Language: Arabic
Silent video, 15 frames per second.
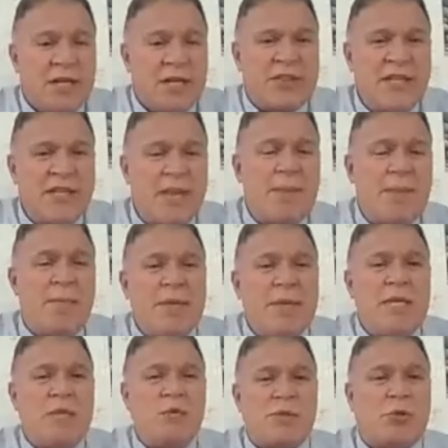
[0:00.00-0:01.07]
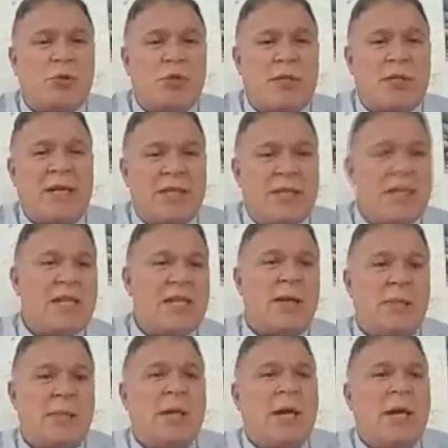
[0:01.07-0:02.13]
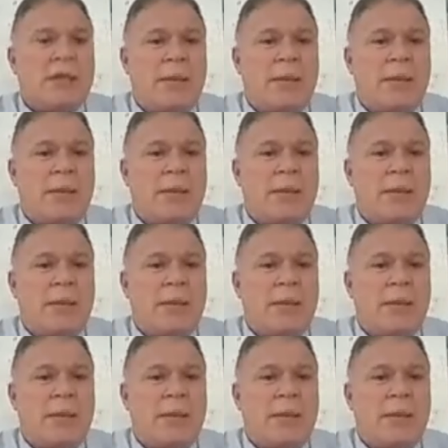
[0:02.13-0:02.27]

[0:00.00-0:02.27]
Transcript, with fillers: 2 من 136 إذا